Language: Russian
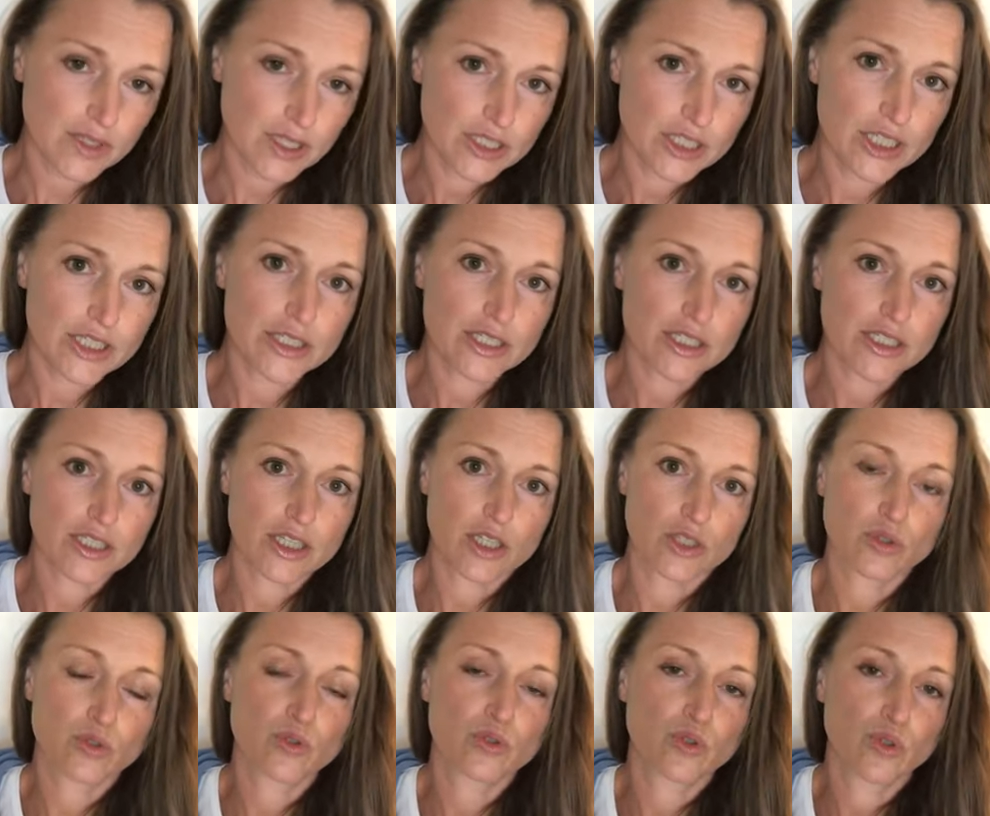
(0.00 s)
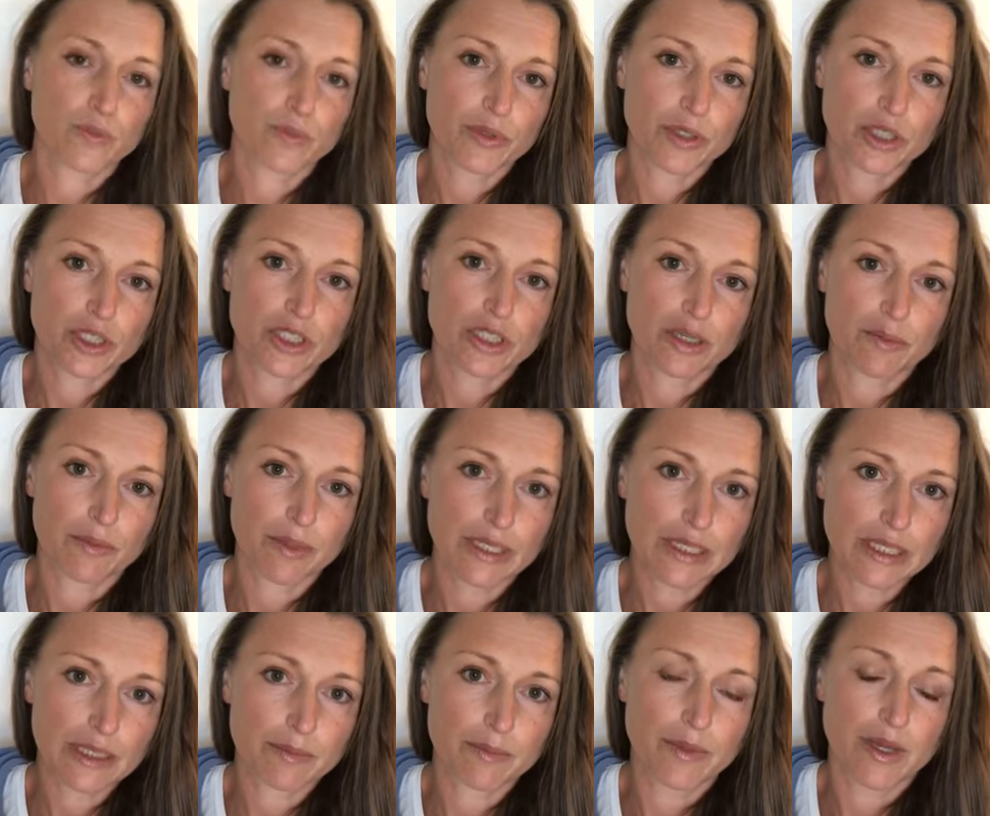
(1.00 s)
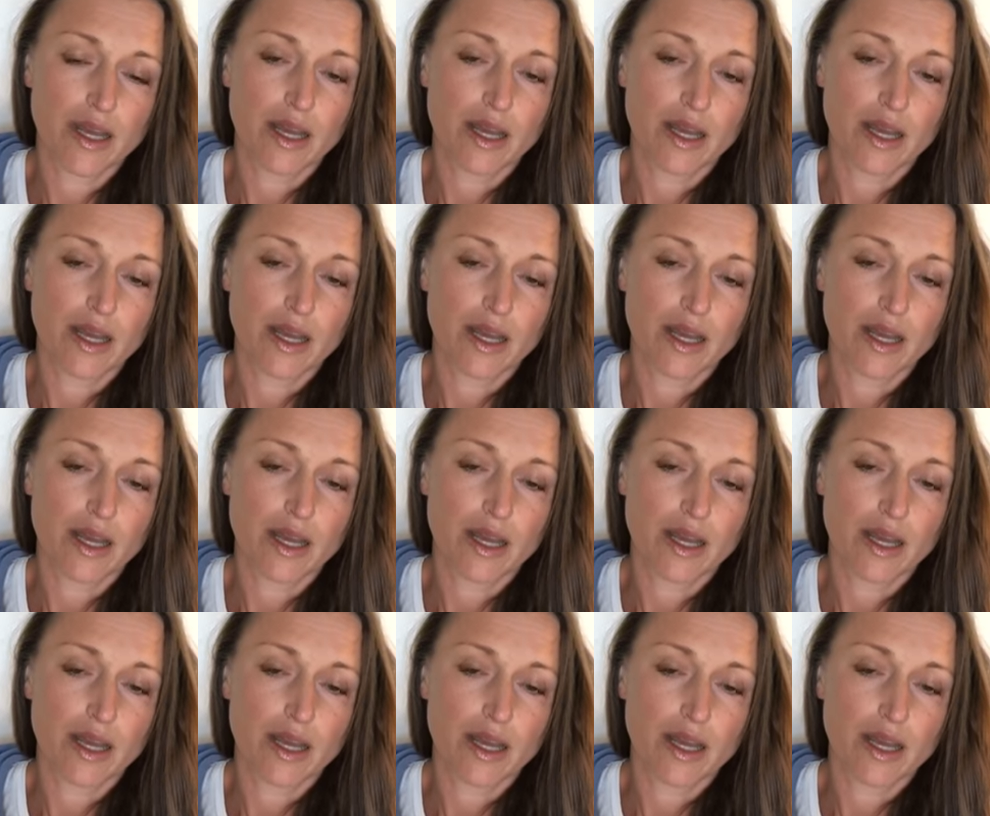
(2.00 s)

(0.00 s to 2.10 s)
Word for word: Сейчас я расскажу, что пишет об этом